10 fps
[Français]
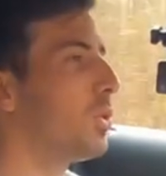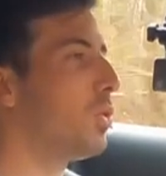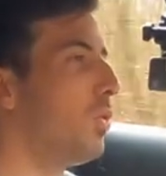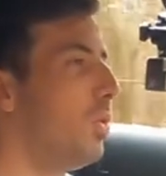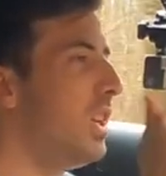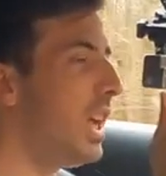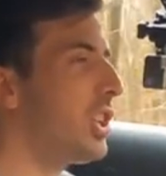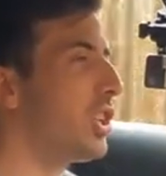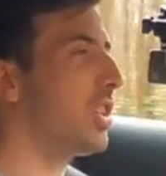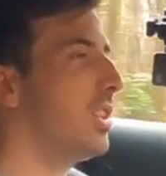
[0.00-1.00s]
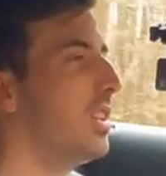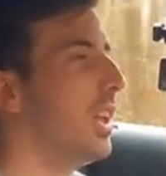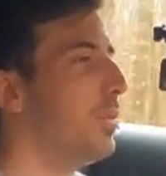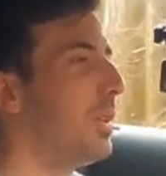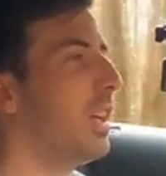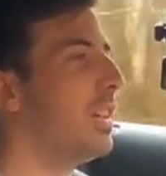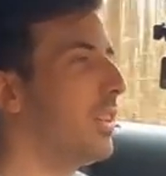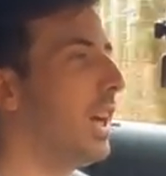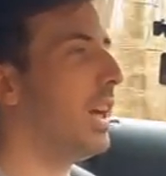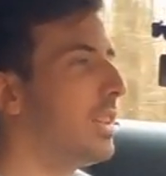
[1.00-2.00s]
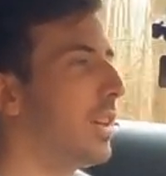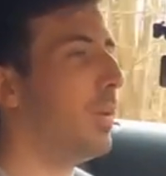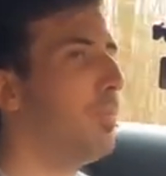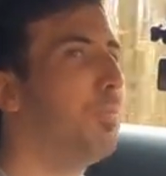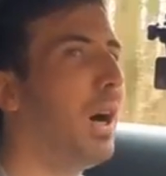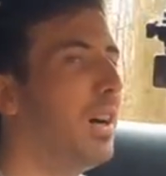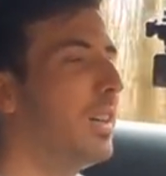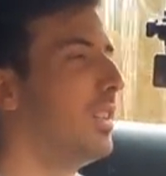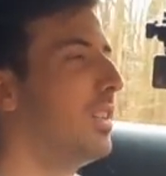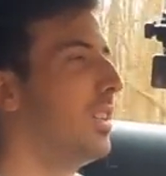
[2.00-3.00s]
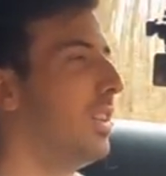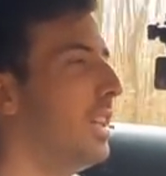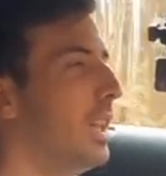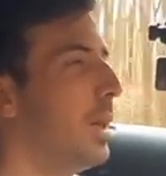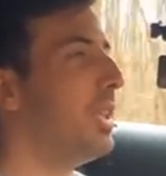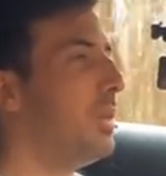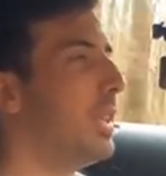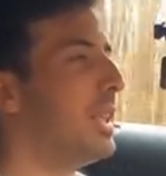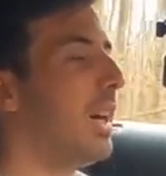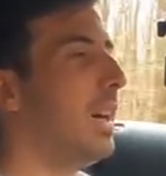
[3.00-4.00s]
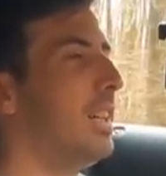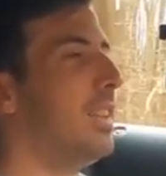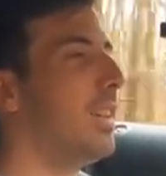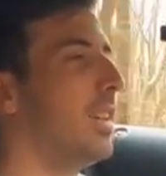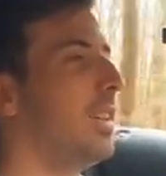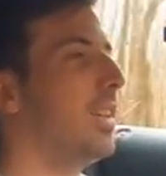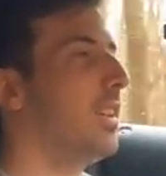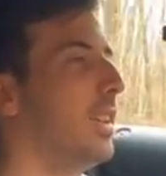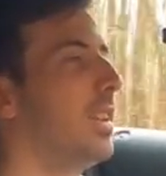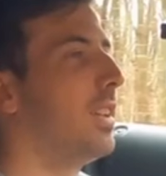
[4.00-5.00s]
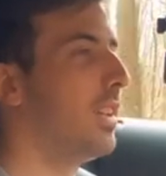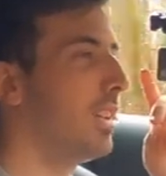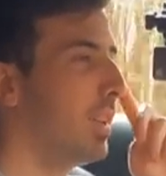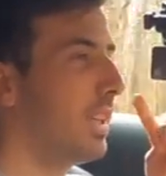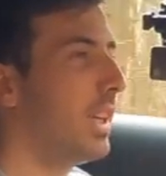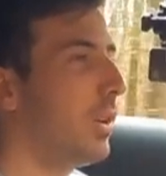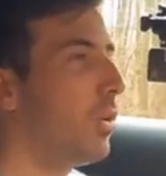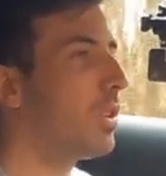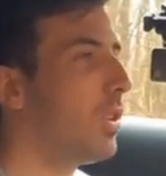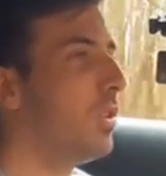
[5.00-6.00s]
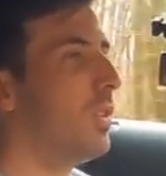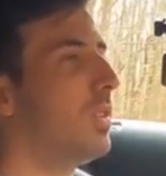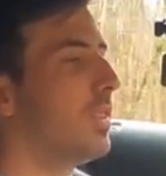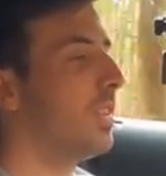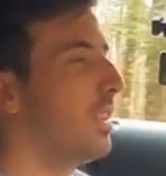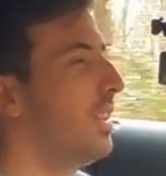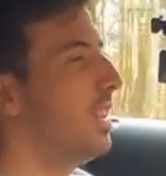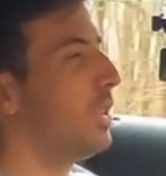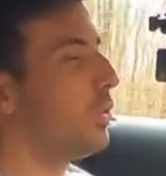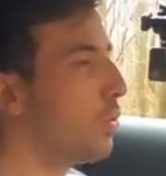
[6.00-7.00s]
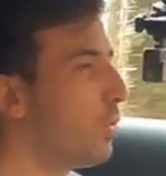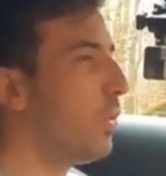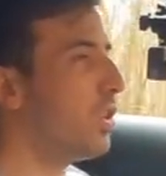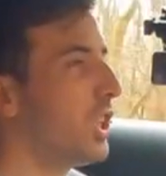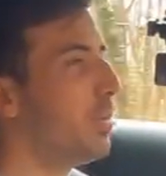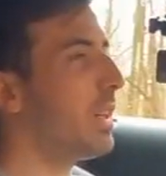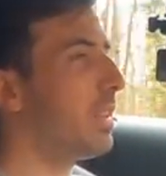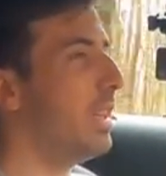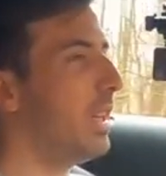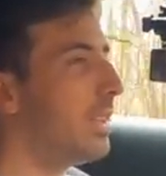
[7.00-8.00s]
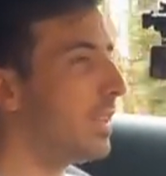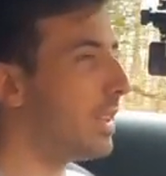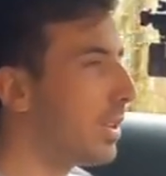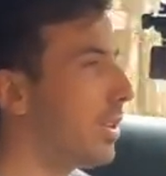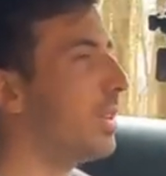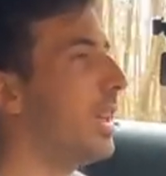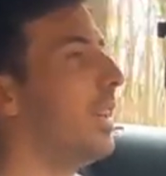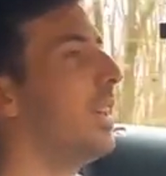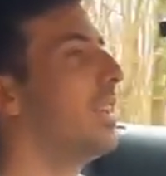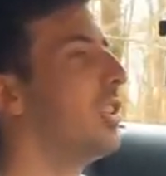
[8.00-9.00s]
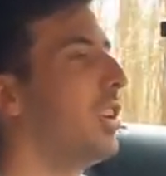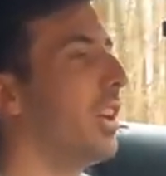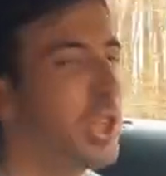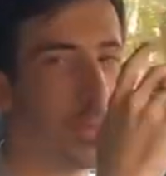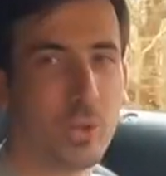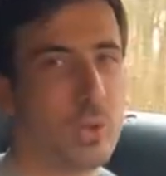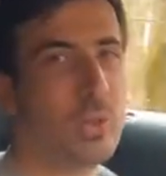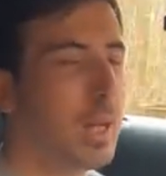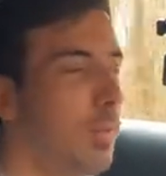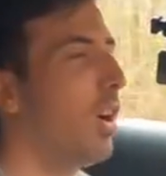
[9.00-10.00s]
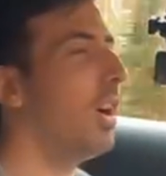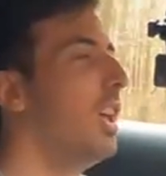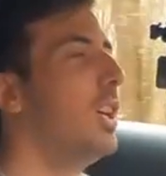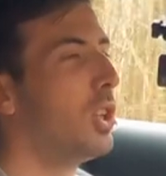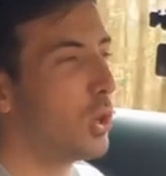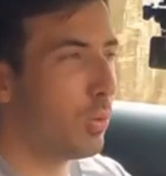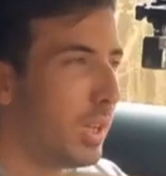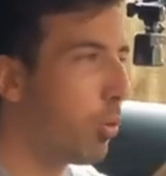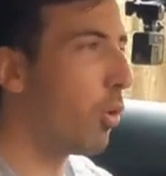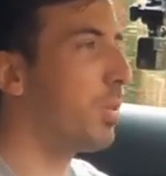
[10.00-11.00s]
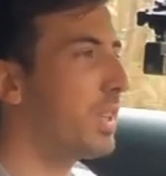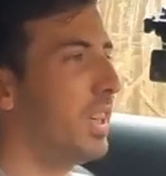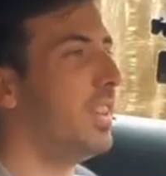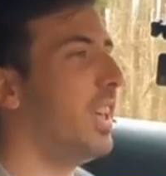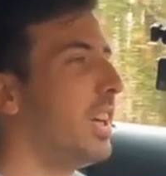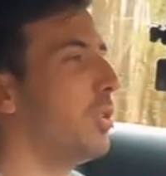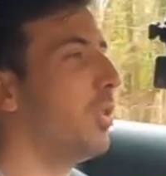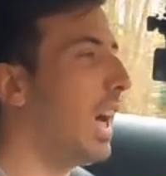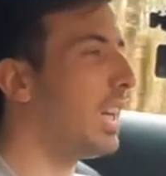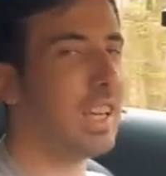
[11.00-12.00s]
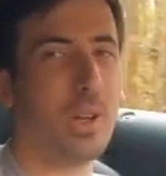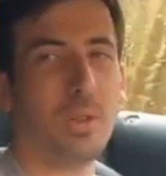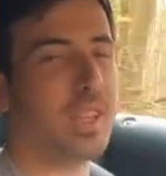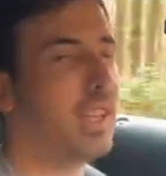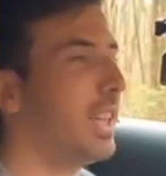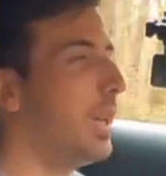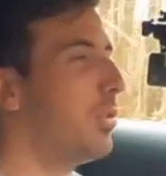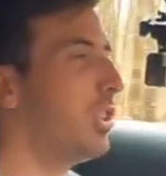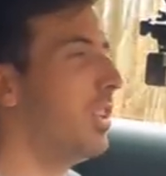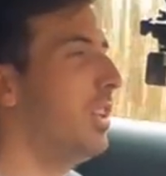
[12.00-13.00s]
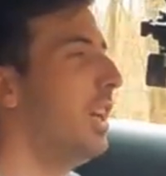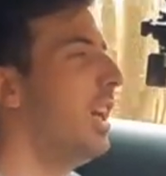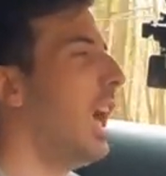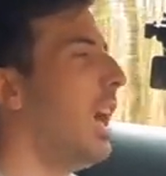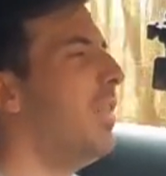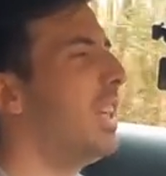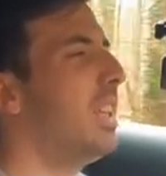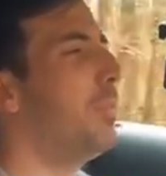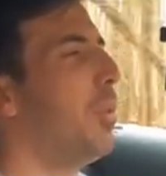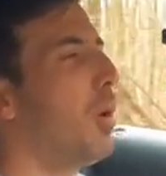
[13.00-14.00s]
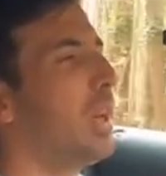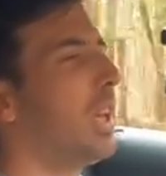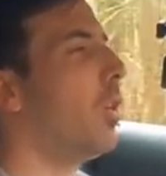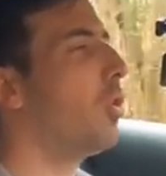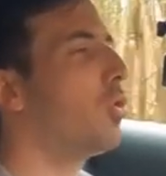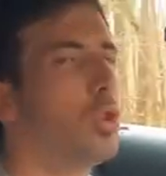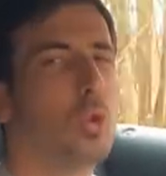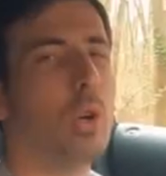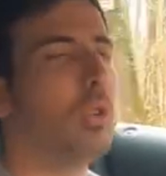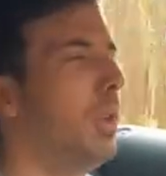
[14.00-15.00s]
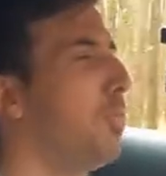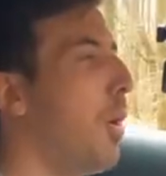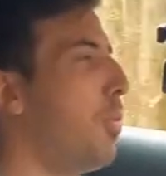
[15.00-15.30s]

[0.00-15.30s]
quand tu lâches la pégale de gaz, ça fait pop, la petite pétarade. Et autant souvent chez Mercedes, ça a tendance à être exagéré. Je pense notamment à tous les propriétaires de A45 AMG avec des pop and gang de tous les côtés.